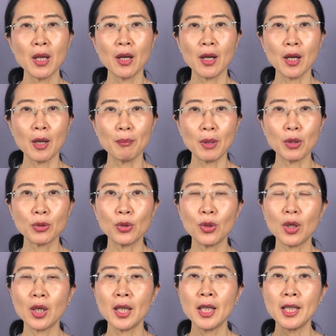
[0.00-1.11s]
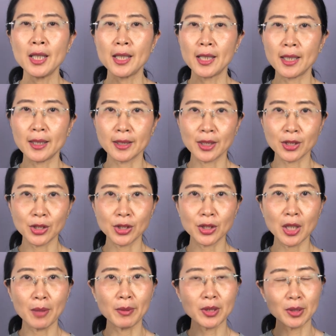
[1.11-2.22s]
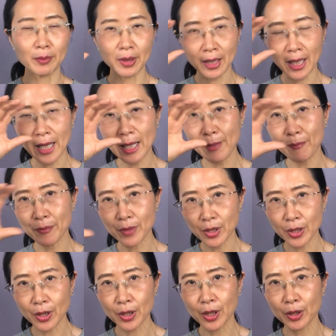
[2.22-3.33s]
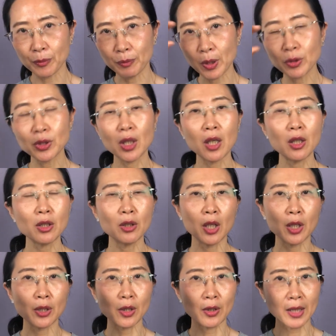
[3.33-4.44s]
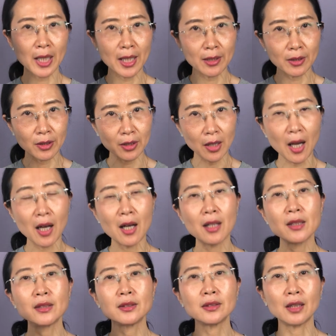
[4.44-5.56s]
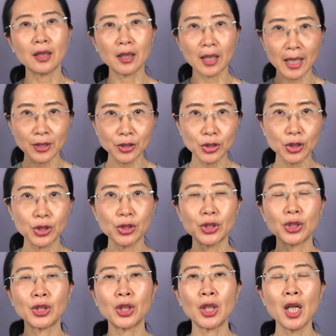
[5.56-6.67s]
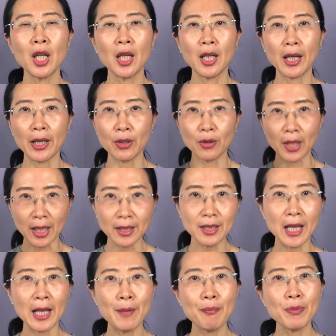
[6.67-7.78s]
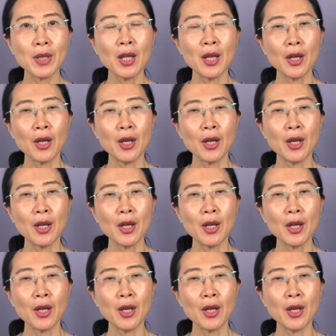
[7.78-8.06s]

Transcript: 呃，包括呃饮食上面怎么看这个标签儿，呃，要看糖，呃，含脂，还有含盐，